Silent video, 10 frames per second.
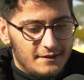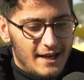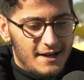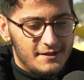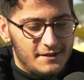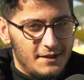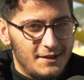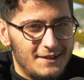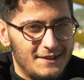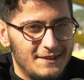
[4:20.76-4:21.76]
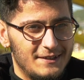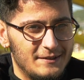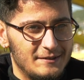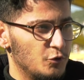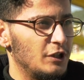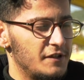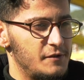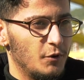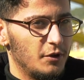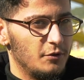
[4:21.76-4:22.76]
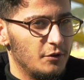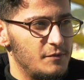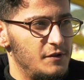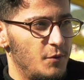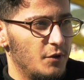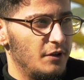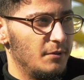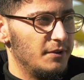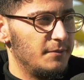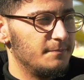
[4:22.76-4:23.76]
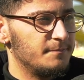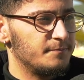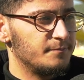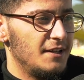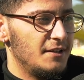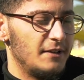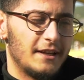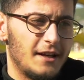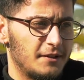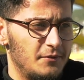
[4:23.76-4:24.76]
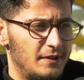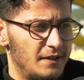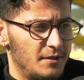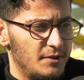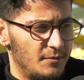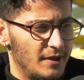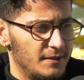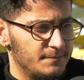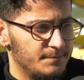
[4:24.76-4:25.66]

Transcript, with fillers: Ders, burada da spora gidiyorum, spor diyebilirim ve yine aktivite diyebilirim ya.